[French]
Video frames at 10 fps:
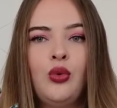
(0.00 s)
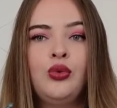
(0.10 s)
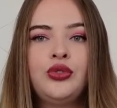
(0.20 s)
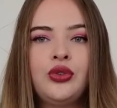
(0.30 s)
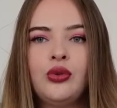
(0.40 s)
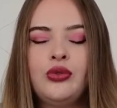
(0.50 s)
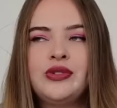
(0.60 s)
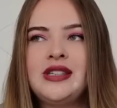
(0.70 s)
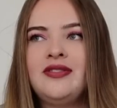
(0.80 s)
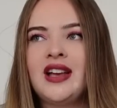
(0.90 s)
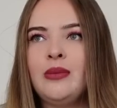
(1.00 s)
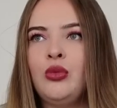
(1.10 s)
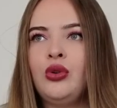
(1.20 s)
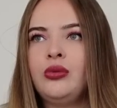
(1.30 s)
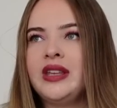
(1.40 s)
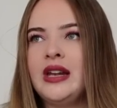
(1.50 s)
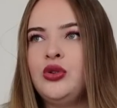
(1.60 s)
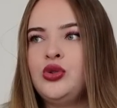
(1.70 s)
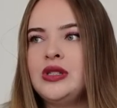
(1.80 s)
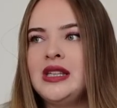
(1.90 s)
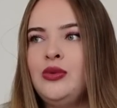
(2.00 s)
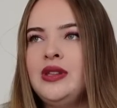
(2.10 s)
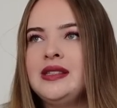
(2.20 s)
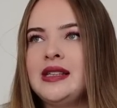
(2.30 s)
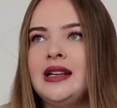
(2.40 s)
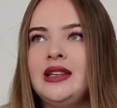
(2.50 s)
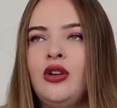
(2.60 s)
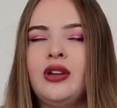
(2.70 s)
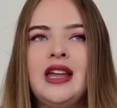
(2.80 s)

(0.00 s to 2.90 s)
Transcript: on sent que c'est vraiment quelque chose qui lui tient à cœur,